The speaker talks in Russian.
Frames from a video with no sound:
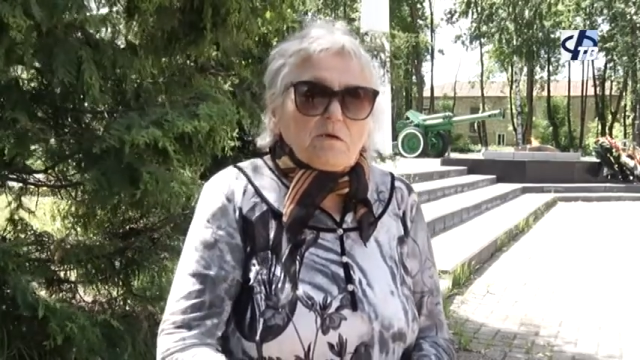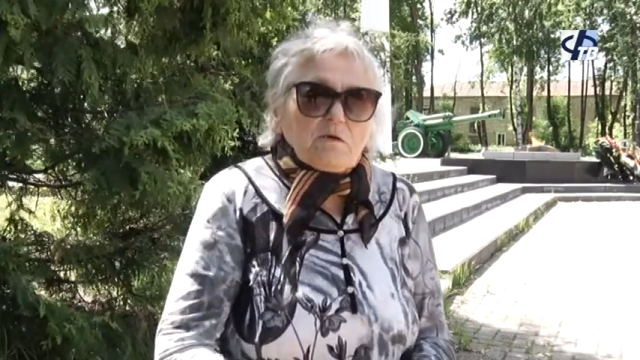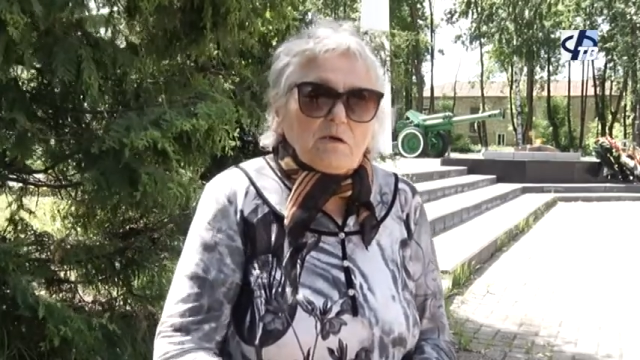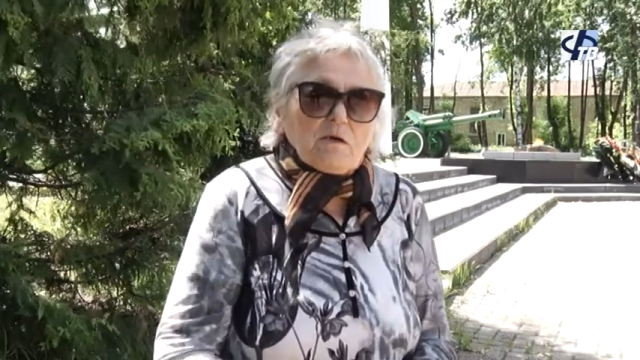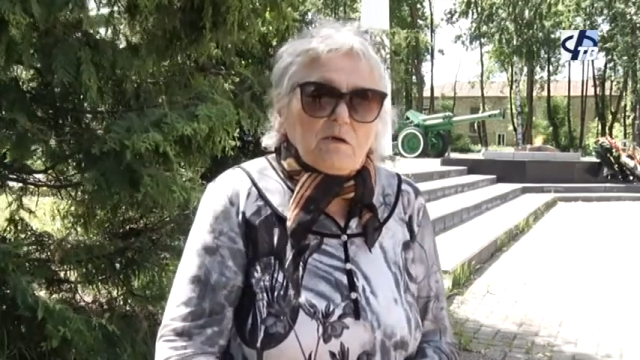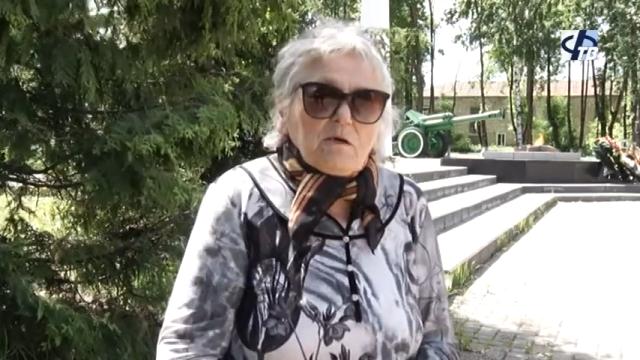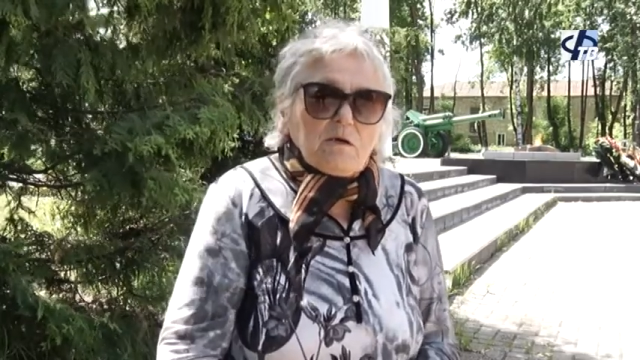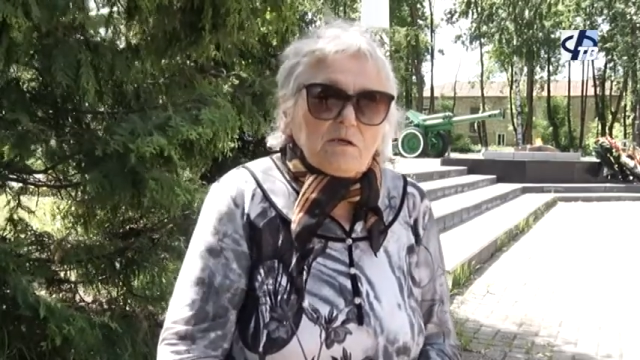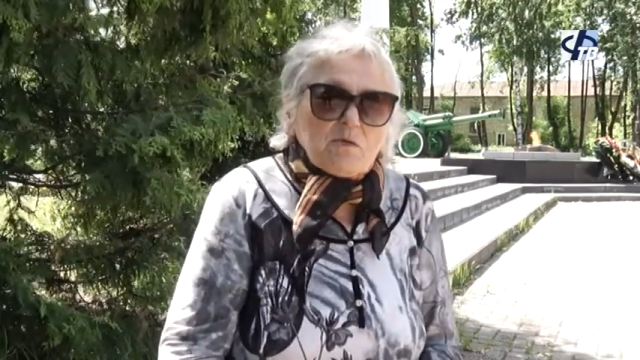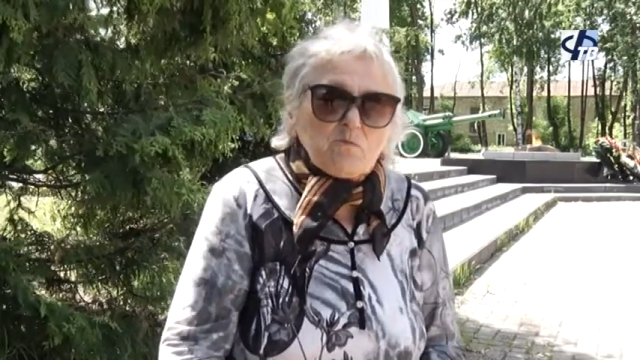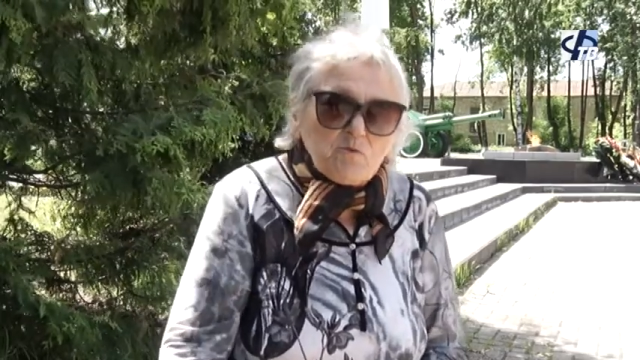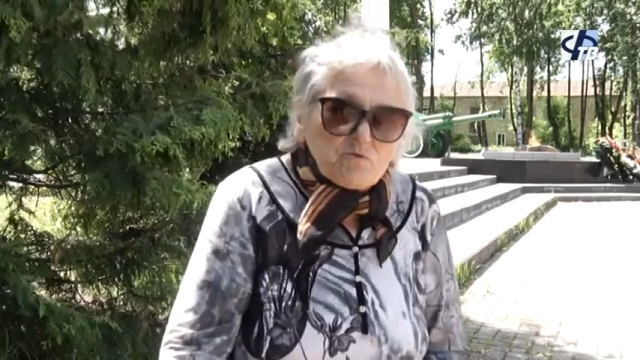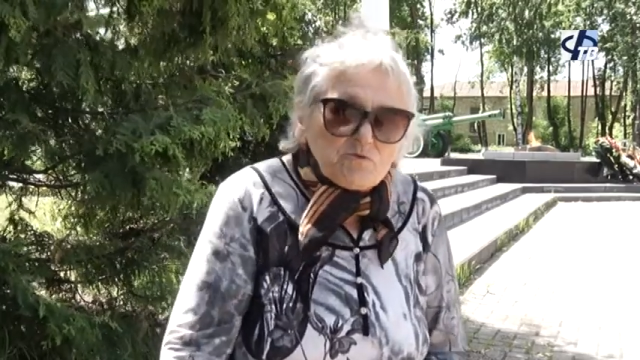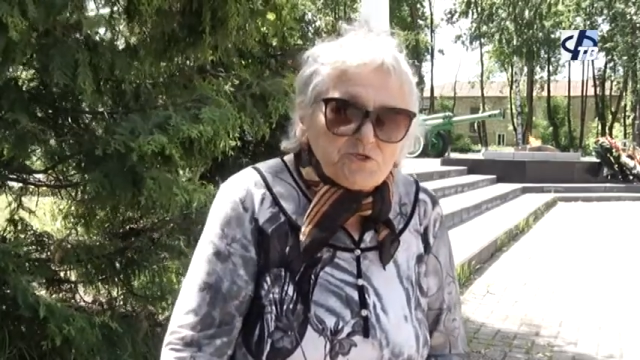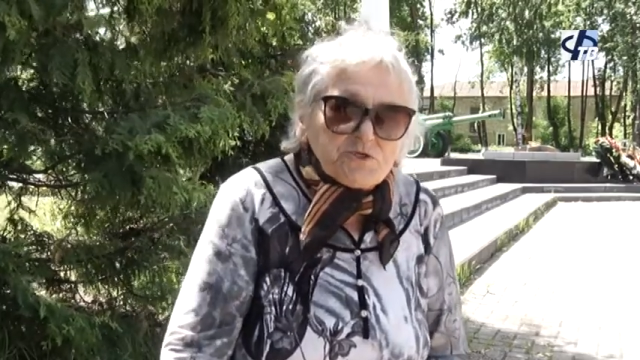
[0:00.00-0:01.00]
э,
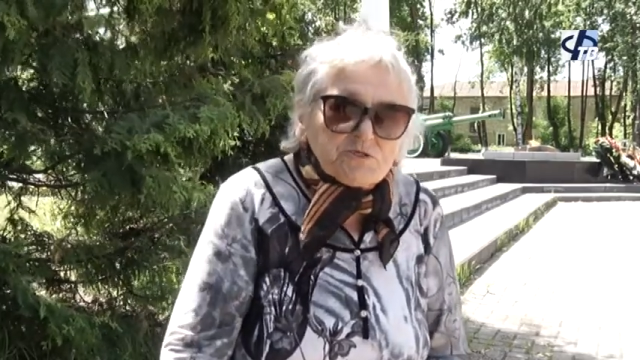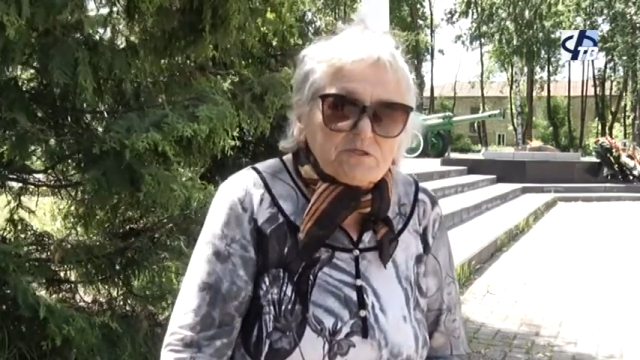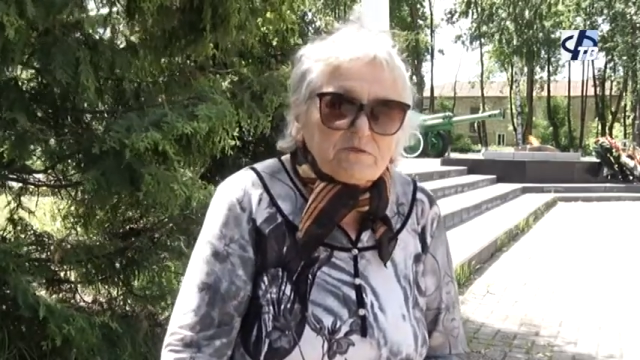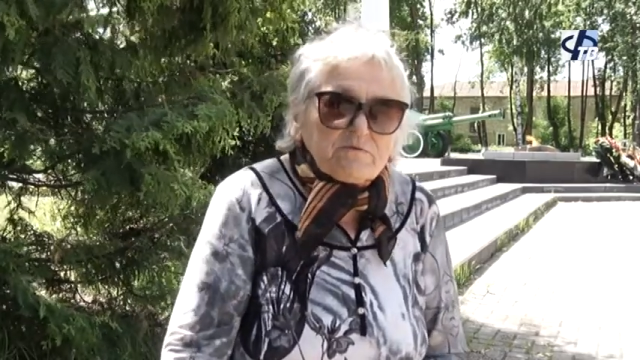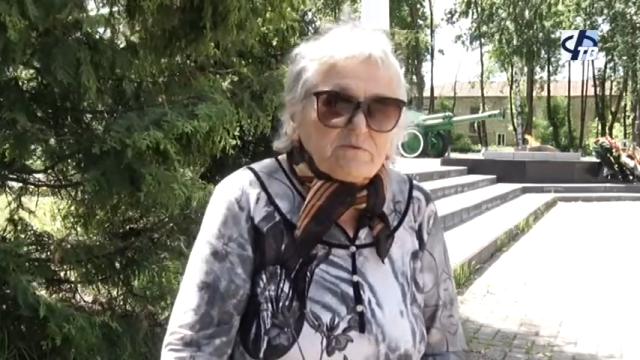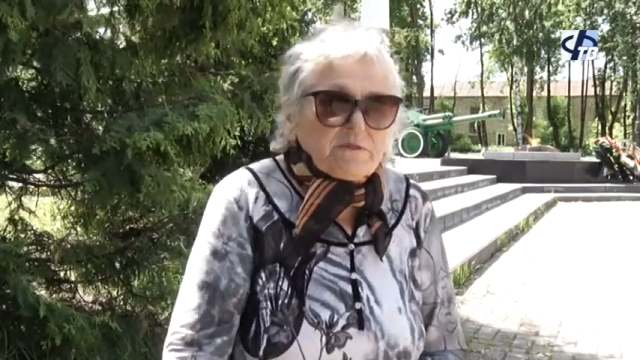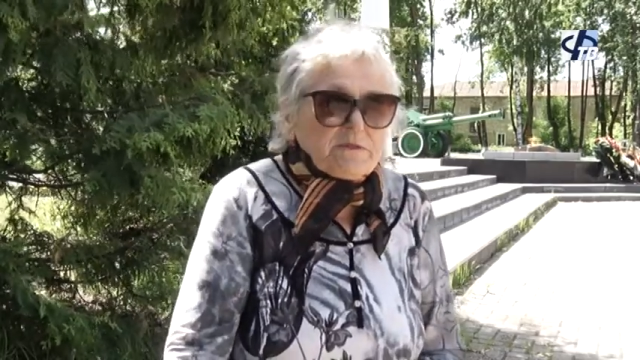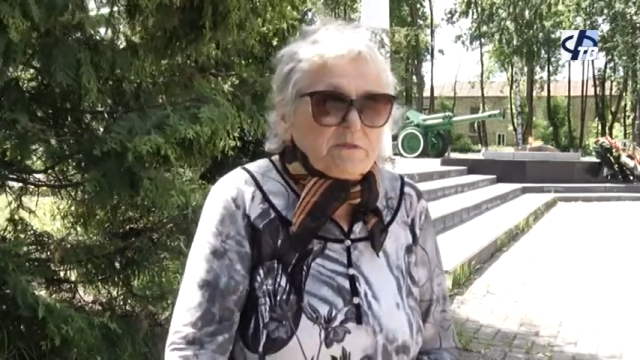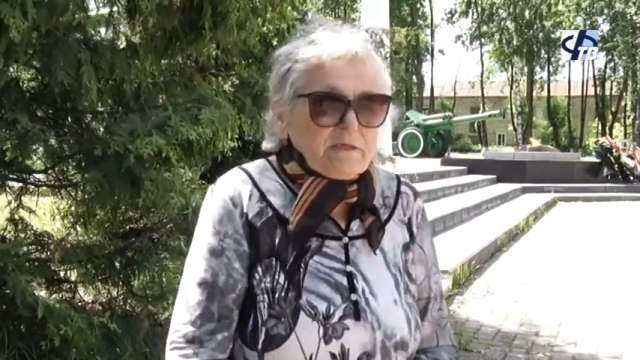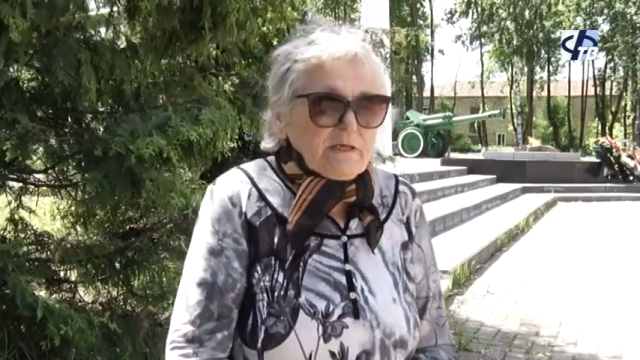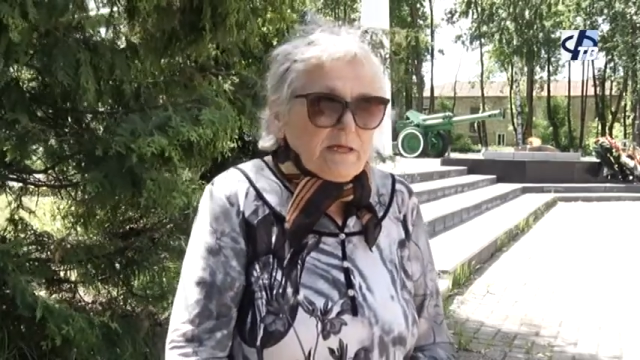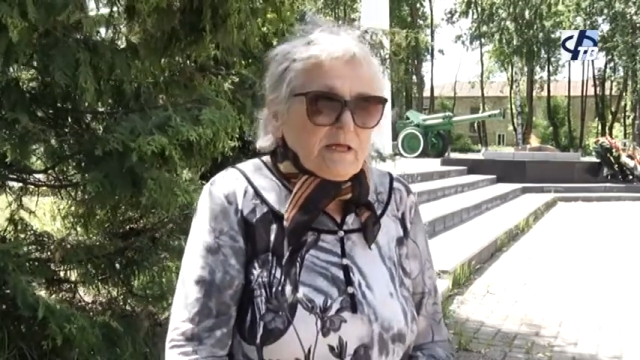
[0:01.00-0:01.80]
имущества.